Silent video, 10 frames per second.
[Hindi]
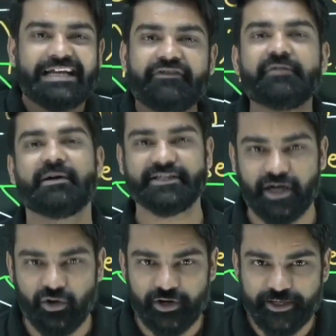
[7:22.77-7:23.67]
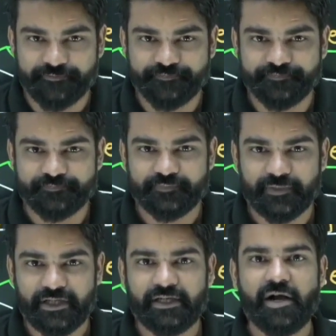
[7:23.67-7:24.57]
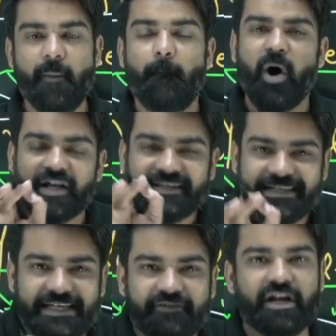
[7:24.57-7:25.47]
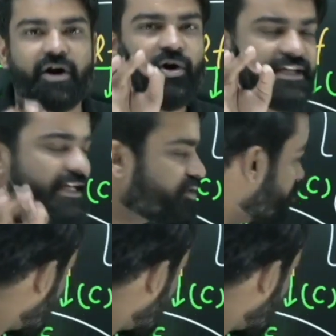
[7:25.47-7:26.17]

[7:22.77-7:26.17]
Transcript: ही बन जाओगे पॉजिटिव रहो ये सोचो